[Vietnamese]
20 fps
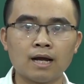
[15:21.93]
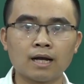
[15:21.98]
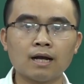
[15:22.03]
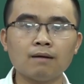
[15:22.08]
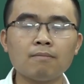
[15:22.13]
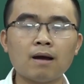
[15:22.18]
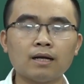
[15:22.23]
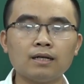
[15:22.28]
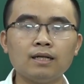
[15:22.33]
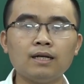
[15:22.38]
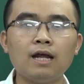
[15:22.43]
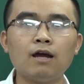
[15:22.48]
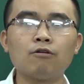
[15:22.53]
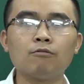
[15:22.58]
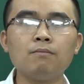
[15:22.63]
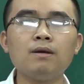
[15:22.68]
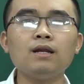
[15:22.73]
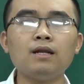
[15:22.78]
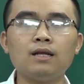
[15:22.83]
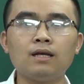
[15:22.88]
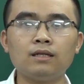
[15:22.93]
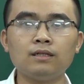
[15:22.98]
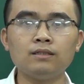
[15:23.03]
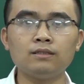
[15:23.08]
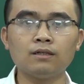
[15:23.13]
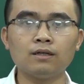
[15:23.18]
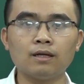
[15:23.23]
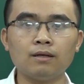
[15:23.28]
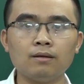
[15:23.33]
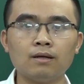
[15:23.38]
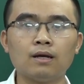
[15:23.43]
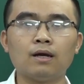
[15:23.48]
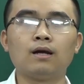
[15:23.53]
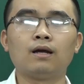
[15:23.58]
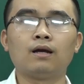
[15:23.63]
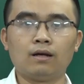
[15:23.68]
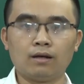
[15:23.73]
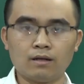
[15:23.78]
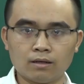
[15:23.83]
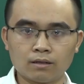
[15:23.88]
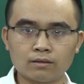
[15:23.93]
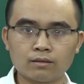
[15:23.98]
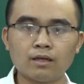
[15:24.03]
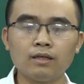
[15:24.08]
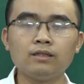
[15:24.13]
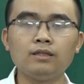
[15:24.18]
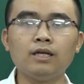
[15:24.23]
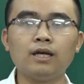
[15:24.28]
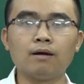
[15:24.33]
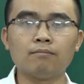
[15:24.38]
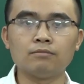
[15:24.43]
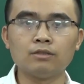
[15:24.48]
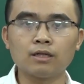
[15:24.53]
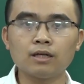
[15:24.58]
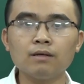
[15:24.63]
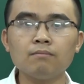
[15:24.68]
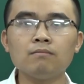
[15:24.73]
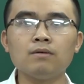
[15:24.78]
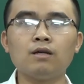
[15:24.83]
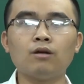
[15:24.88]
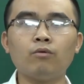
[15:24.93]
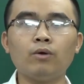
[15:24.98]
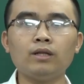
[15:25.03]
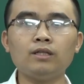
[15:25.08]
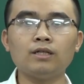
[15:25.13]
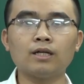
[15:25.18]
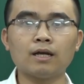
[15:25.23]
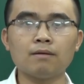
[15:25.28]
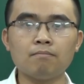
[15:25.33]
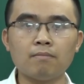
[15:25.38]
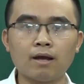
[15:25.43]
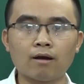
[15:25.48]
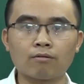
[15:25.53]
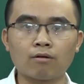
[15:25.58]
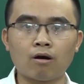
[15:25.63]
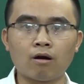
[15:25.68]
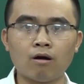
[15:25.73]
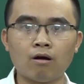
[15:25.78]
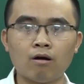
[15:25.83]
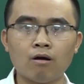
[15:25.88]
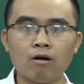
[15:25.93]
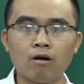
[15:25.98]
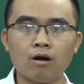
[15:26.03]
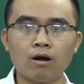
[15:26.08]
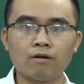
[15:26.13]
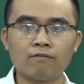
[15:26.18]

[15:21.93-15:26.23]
Các bạn ấy đều biết đến những cái uh, kinh nghiệm, những cái bí quyết, những cái mẹo đó.